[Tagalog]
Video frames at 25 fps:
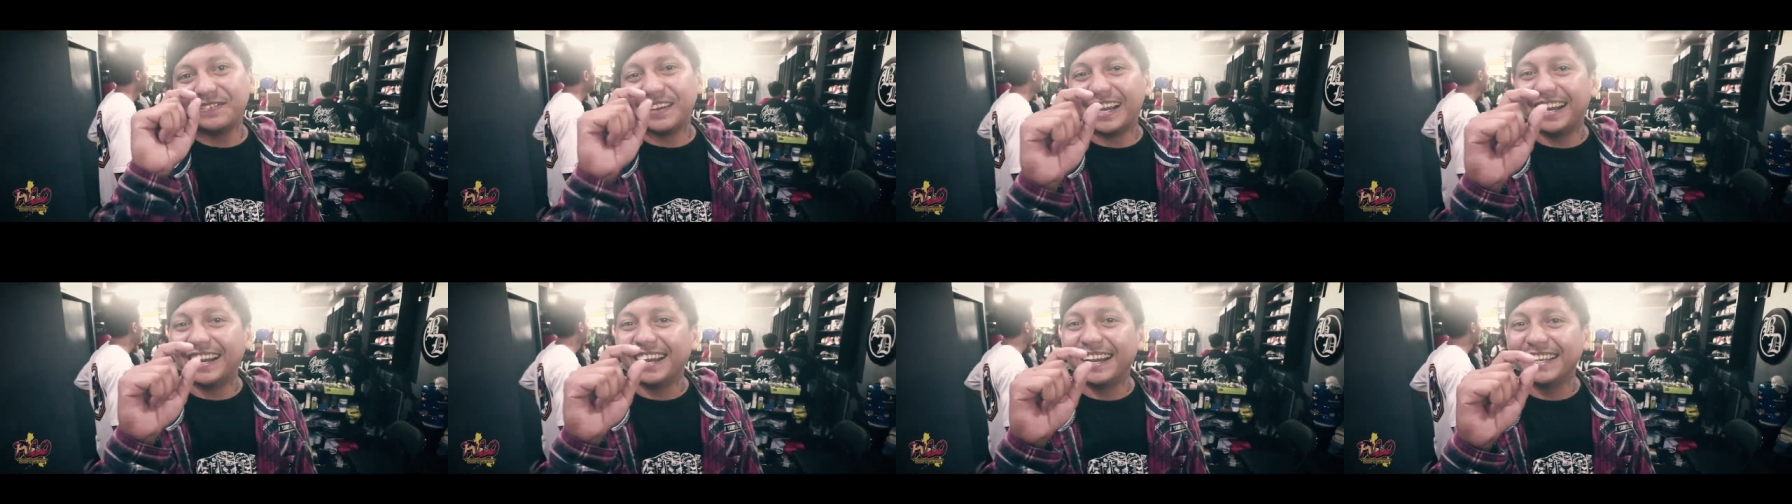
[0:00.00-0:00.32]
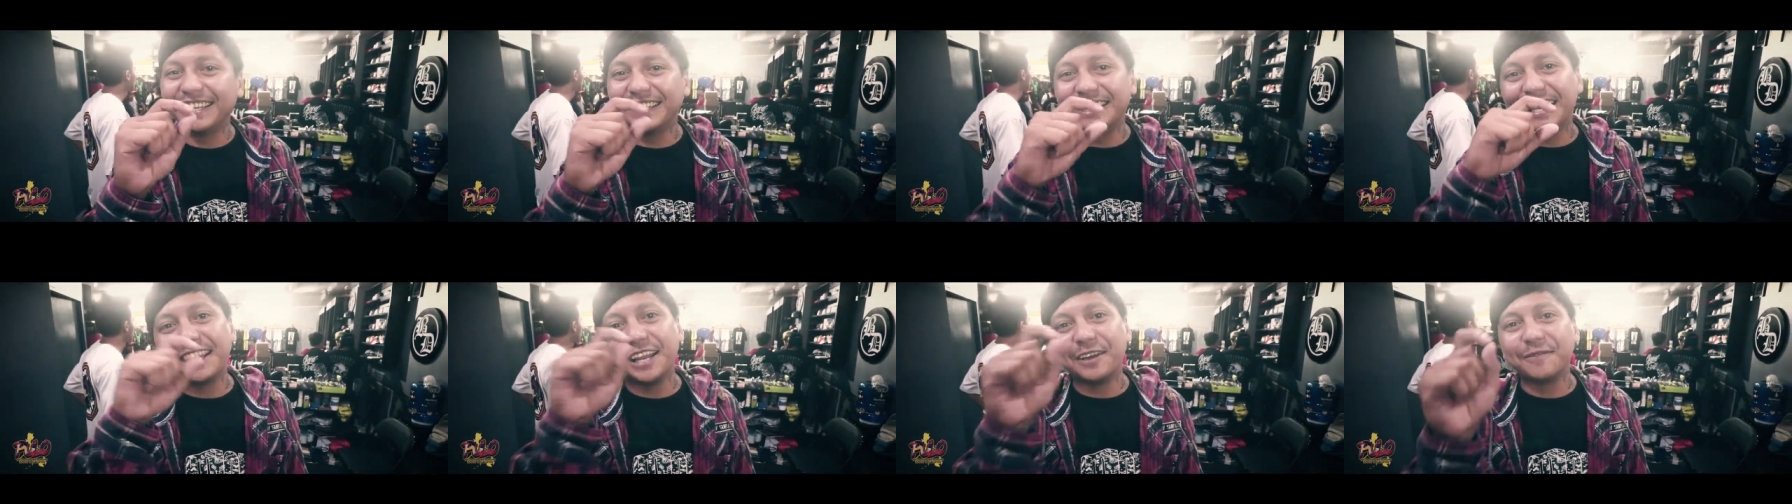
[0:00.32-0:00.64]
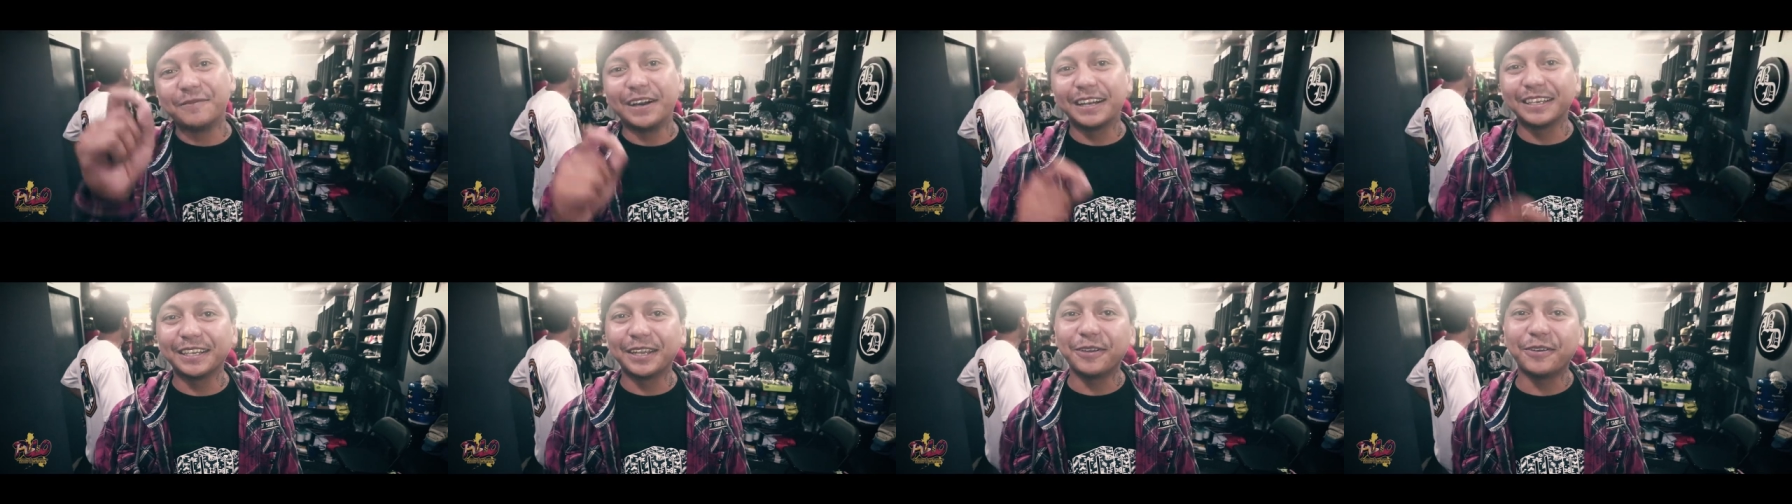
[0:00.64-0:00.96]
uh,
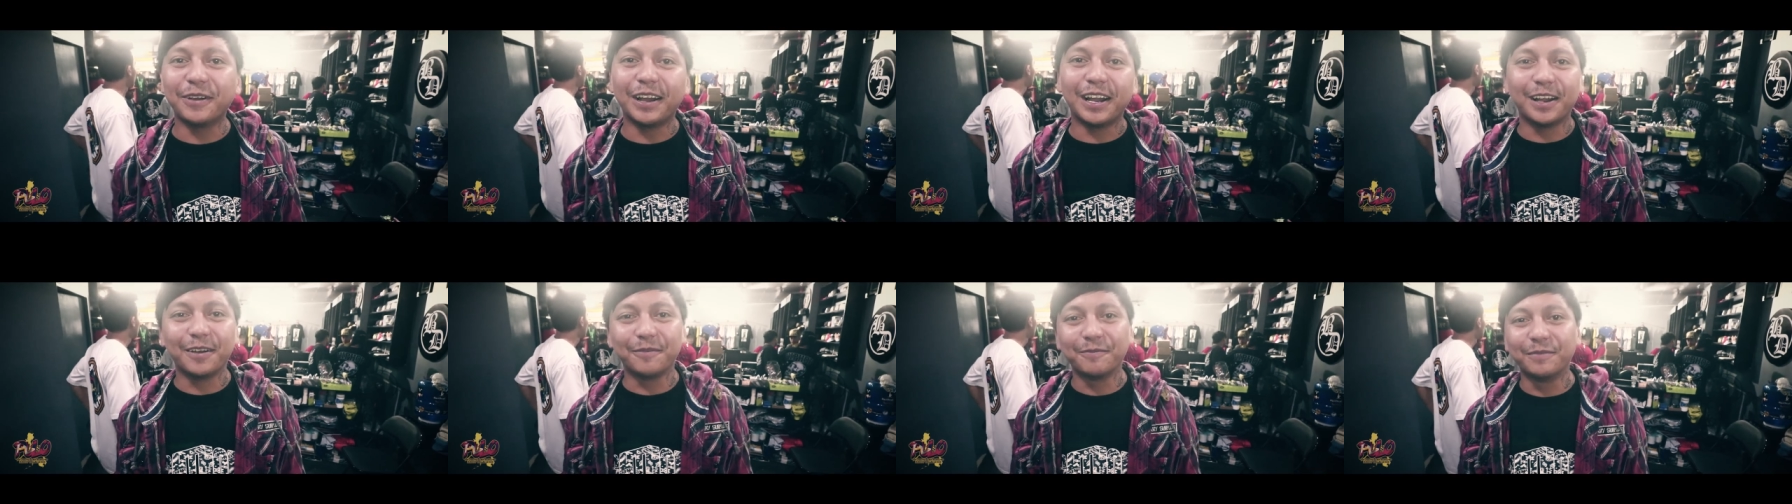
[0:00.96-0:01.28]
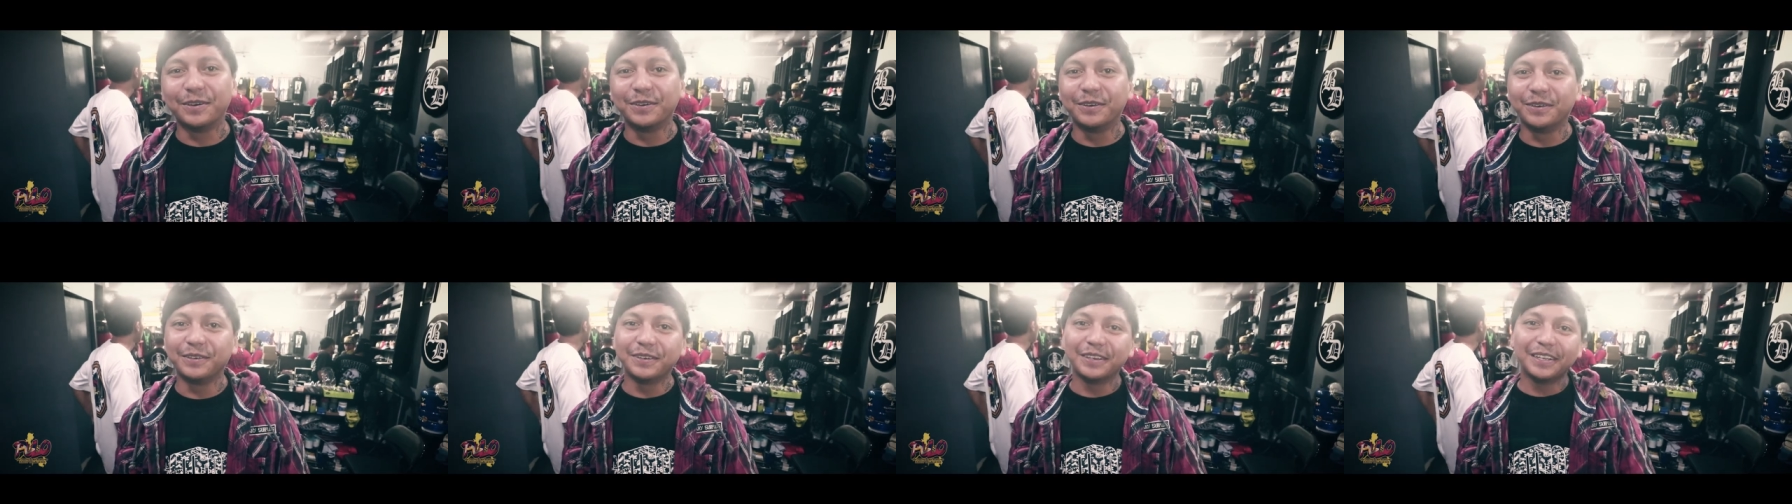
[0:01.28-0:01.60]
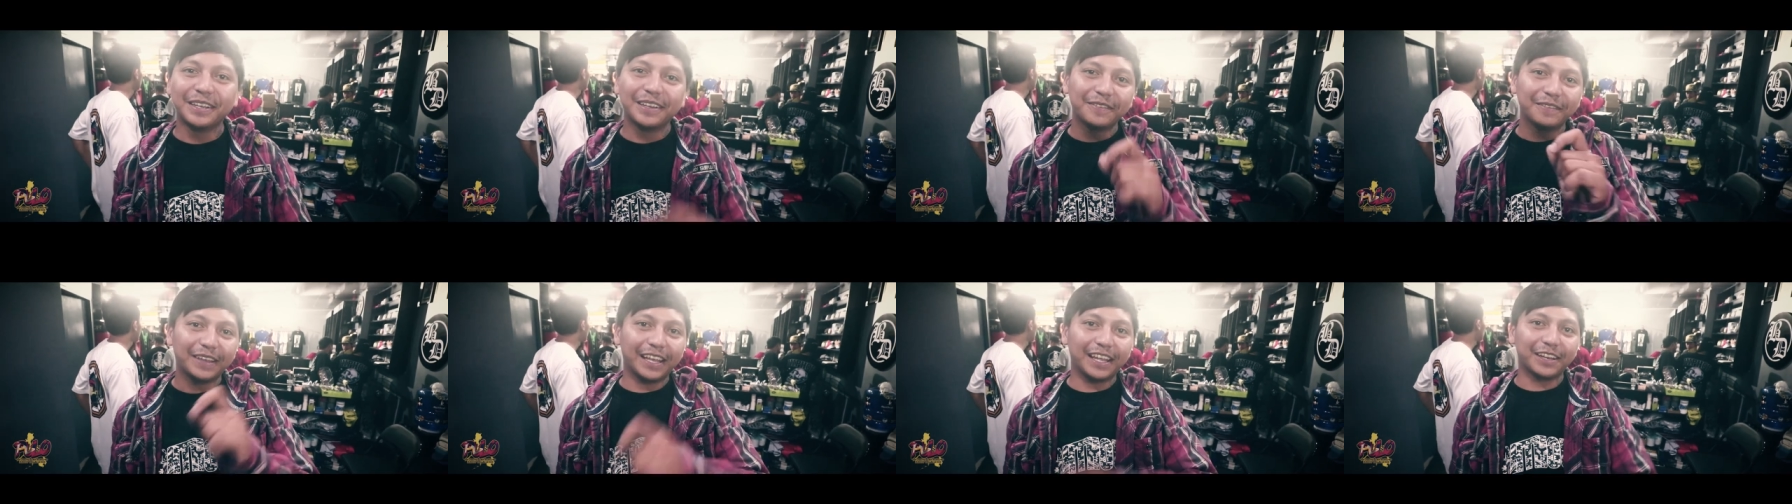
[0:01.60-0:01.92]
nilamang ni Wangbu.
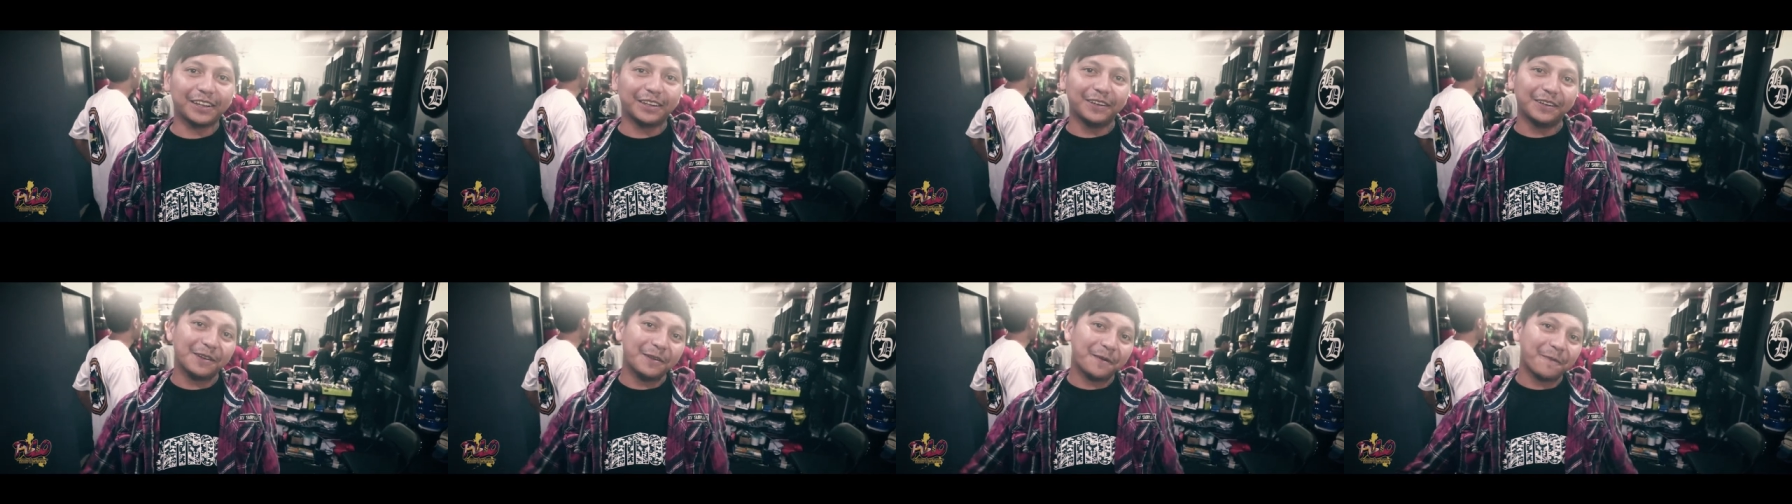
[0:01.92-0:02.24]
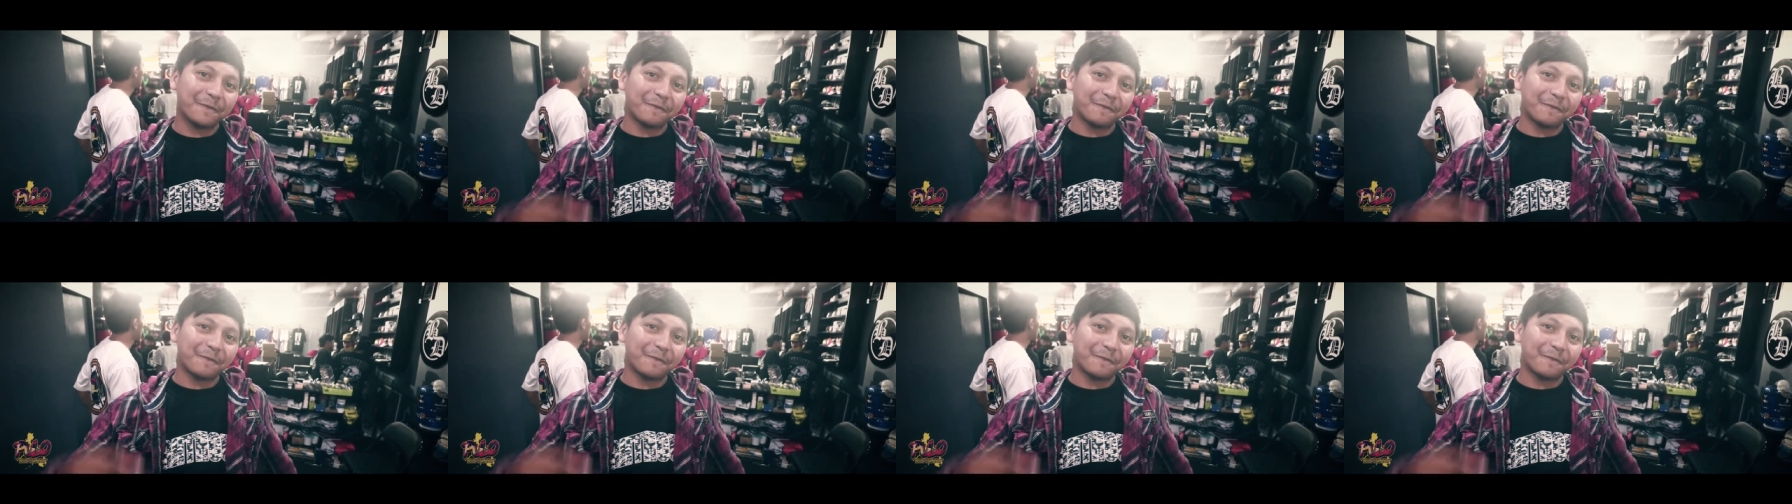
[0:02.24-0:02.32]
Pero,